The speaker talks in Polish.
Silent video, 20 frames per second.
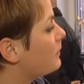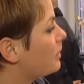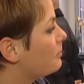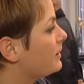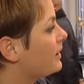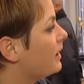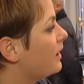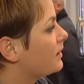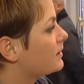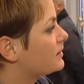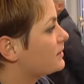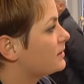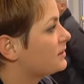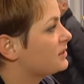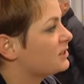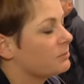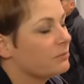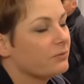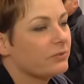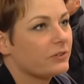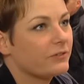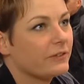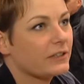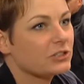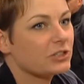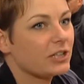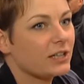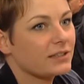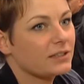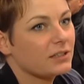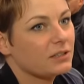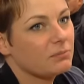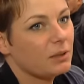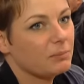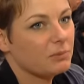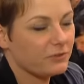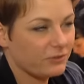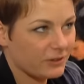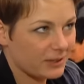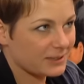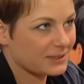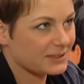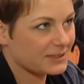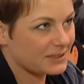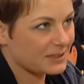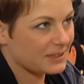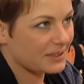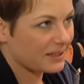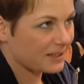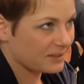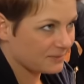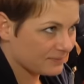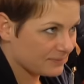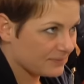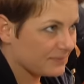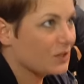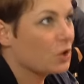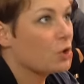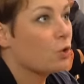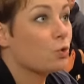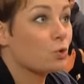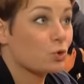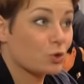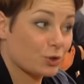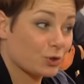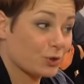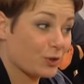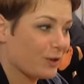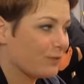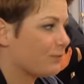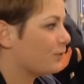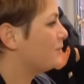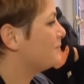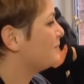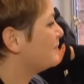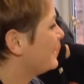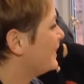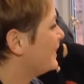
mamy artyzm, w kwiaciarniach mamy florystykę użytkową